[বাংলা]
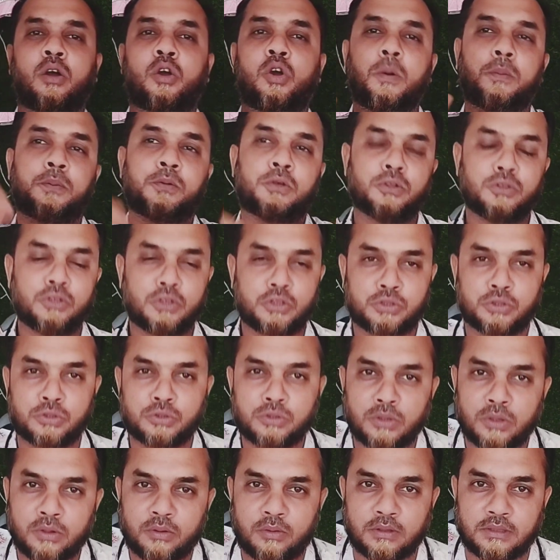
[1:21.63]
খুব সুন্দর
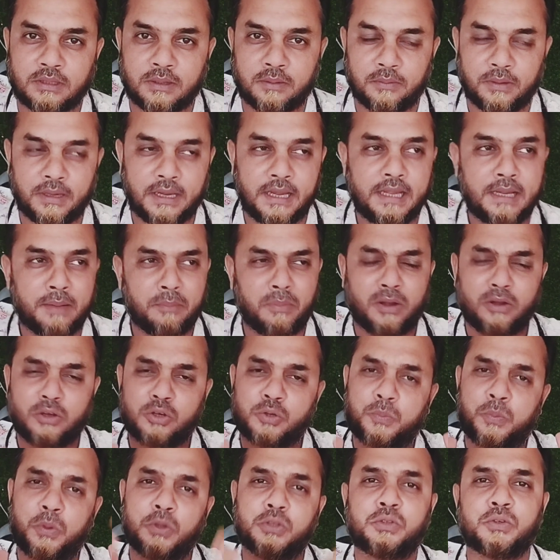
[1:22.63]
সুন্দর কথা বলে এটা মানুষ
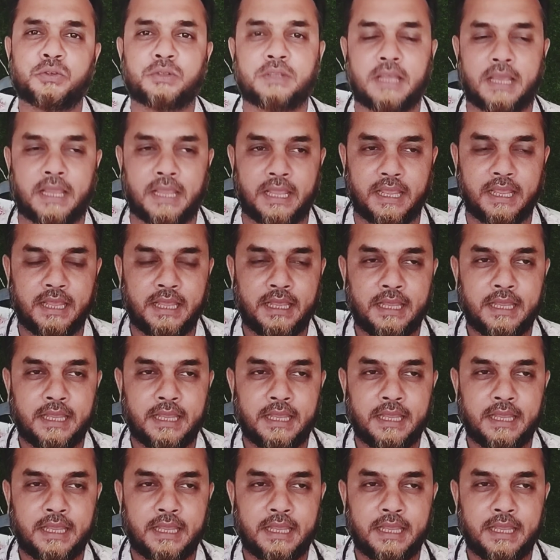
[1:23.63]
প্রচুর দেখে